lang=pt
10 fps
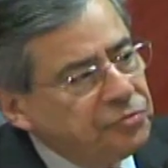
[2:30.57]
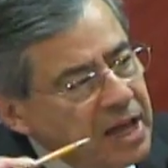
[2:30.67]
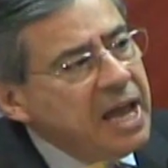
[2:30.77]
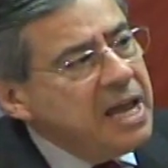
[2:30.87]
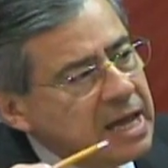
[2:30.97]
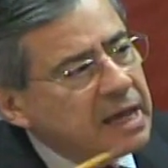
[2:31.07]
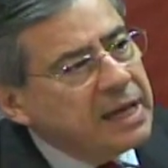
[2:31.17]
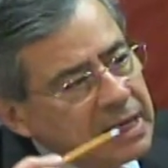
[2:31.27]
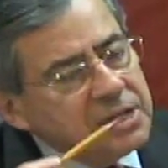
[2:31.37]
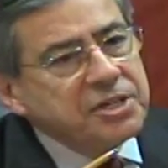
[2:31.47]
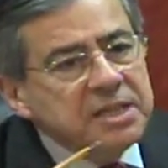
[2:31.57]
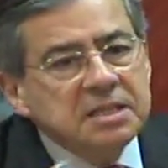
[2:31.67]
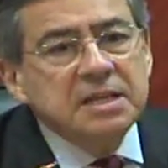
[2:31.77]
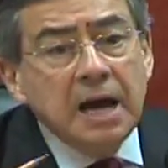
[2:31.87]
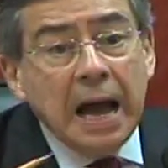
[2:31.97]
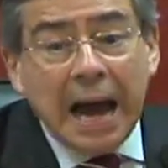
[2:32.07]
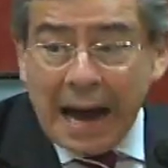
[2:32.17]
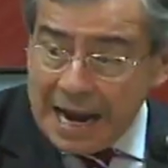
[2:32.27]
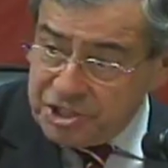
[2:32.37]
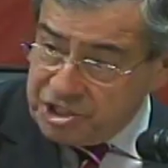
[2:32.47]
Tem aquela agência,
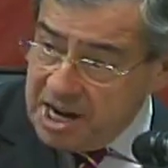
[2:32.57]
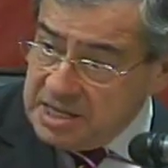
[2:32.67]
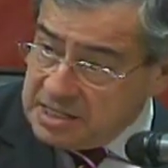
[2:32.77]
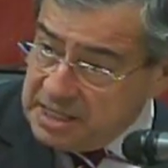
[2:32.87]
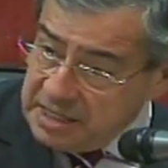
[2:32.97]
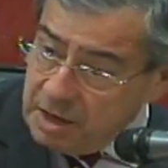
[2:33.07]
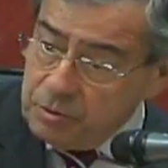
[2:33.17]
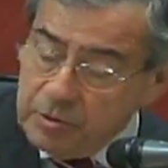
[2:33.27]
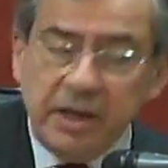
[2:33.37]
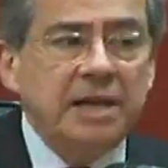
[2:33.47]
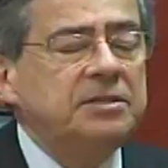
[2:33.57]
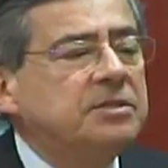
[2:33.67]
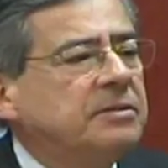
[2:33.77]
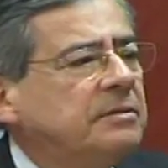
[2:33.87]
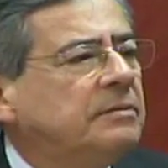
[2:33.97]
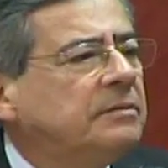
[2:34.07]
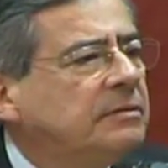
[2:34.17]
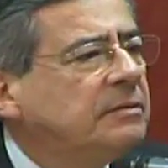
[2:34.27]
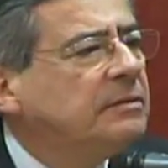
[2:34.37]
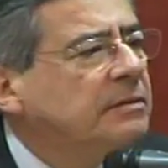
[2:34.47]
a agência e não o cliente,
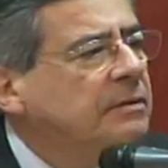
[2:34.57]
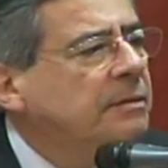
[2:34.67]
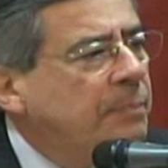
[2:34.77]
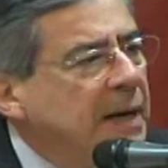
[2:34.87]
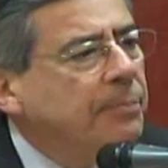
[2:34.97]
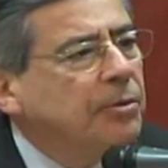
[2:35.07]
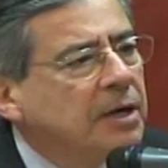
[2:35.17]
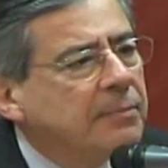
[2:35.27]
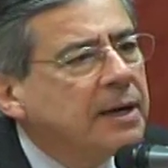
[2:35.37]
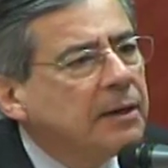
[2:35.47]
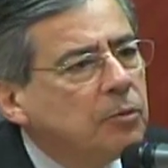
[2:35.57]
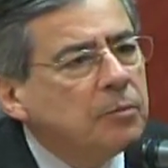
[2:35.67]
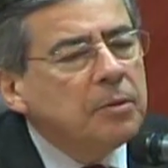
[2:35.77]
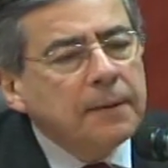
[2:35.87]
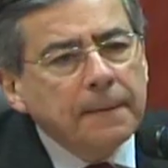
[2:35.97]
para programar a Globo.